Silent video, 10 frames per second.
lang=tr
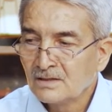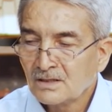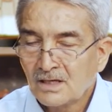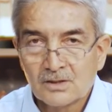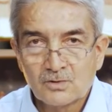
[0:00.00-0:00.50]

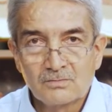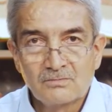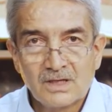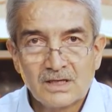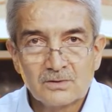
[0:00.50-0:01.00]
Hakkum
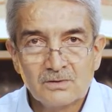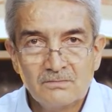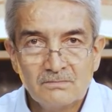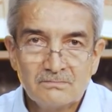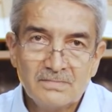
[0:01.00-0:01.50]

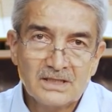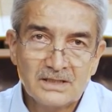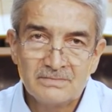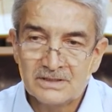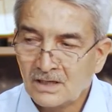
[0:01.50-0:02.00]
malum
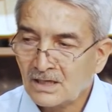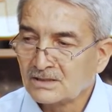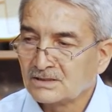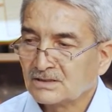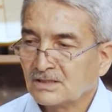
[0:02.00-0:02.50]
belli bir
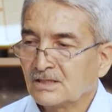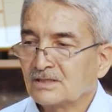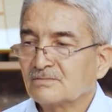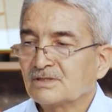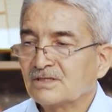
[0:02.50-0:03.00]
hak
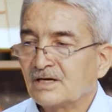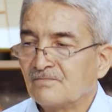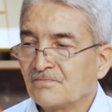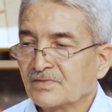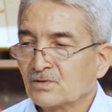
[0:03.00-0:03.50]
anlamında.
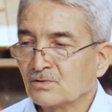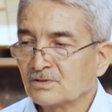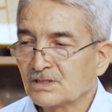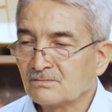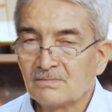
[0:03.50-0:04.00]

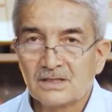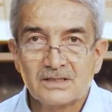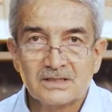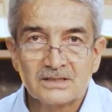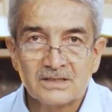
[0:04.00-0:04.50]
Onların
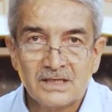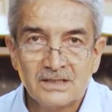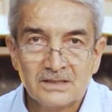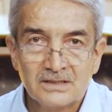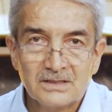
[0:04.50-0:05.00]
mallarında
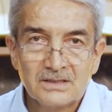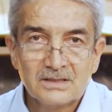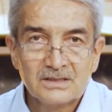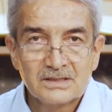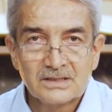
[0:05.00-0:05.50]

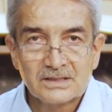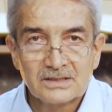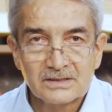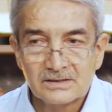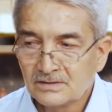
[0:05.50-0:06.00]
e,